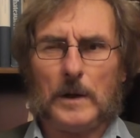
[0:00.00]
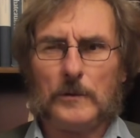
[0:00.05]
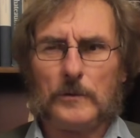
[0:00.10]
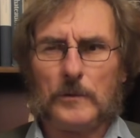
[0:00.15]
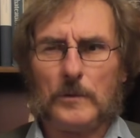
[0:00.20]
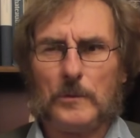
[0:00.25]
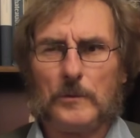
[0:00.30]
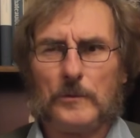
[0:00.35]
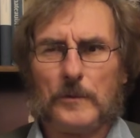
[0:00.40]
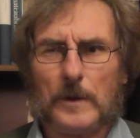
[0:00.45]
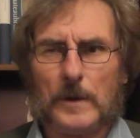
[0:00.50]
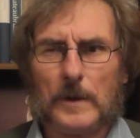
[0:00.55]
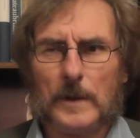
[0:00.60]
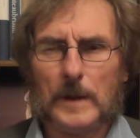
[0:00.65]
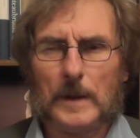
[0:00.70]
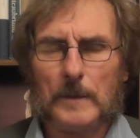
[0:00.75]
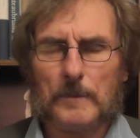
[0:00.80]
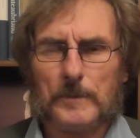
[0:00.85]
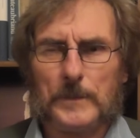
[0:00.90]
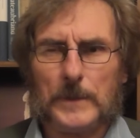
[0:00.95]
Ci ludzie
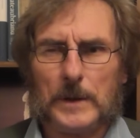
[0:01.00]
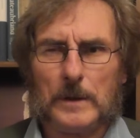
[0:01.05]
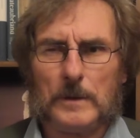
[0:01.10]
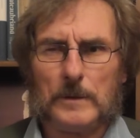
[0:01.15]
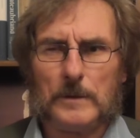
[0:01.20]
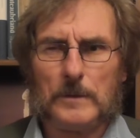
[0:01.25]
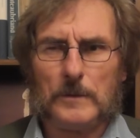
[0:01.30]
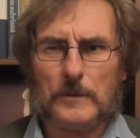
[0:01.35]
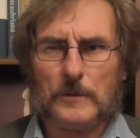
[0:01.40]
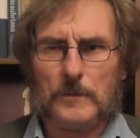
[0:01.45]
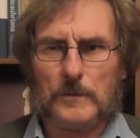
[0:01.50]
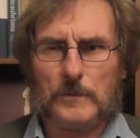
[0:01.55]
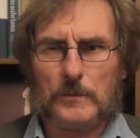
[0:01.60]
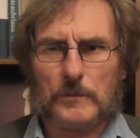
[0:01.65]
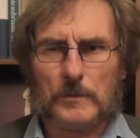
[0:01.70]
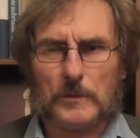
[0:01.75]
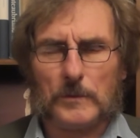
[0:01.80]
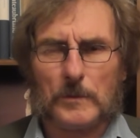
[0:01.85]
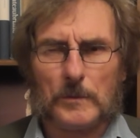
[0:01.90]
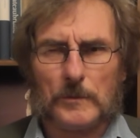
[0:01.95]
nie, nie,
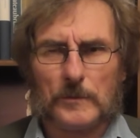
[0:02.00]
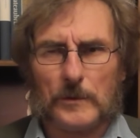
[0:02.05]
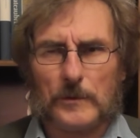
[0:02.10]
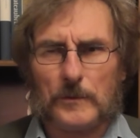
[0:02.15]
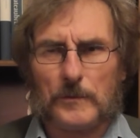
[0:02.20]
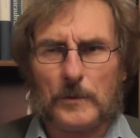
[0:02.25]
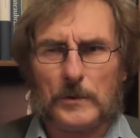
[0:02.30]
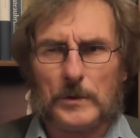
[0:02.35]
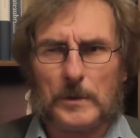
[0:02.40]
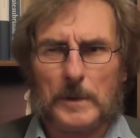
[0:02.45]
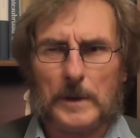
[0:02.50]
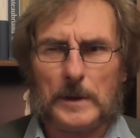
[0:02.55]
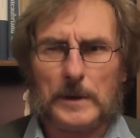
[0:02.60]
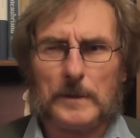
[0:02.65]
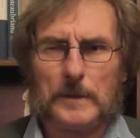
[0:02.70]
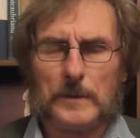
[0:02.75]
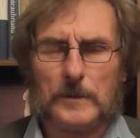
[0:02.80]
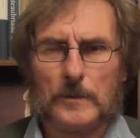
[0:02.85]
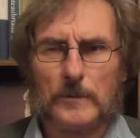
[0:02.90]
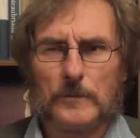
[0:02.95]
słyszą, że dzwonią, ale nie
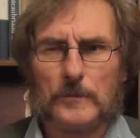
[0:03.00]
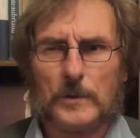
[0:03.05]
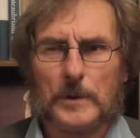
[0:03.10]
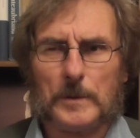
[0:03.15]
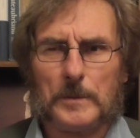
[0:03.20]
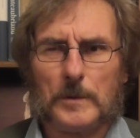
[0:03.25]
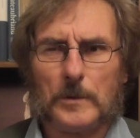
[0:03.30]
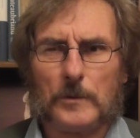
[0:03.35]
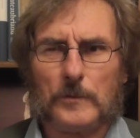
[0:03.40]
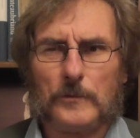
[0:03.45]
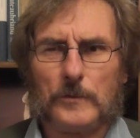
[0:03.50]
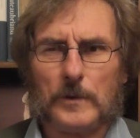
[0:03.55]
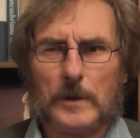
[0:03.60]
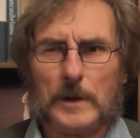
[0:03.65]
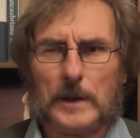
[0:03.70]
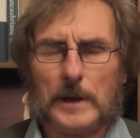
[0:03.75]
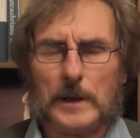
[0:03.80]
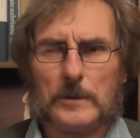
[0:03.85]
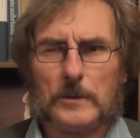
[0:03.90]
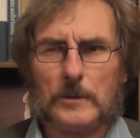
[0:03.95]
wiedzą w którym
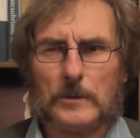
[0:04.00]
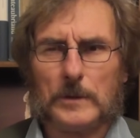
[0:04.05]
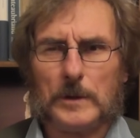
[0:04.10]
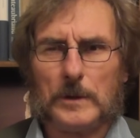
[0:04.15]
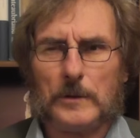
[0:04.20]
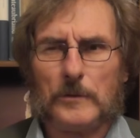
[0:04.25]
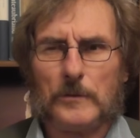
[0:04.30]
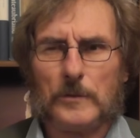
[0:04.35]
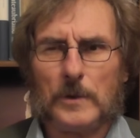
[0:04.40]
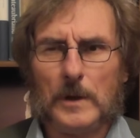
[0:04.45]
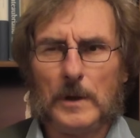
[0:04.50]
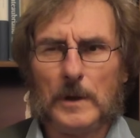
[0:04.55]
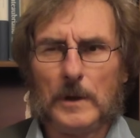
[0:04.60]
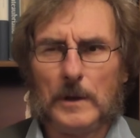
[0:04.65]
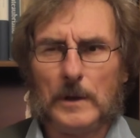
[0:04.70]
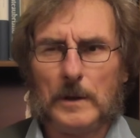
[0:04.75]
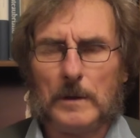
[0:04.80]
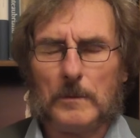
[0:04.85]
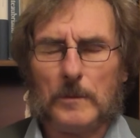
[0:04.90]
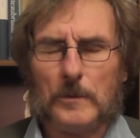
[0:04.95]
kościele, jak to kiedyś
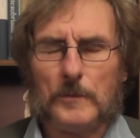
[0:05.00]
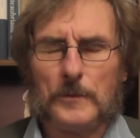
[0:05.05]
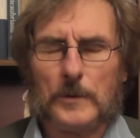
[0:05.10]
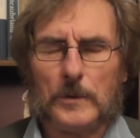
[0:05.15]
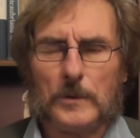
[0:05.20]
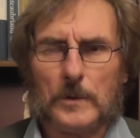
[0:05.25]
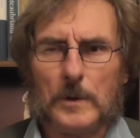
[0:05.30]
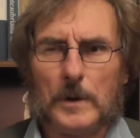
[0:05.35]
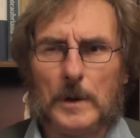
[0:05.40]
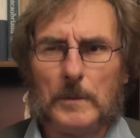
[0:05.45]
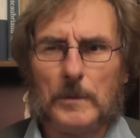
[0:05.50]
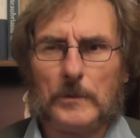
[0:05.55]
mówiono.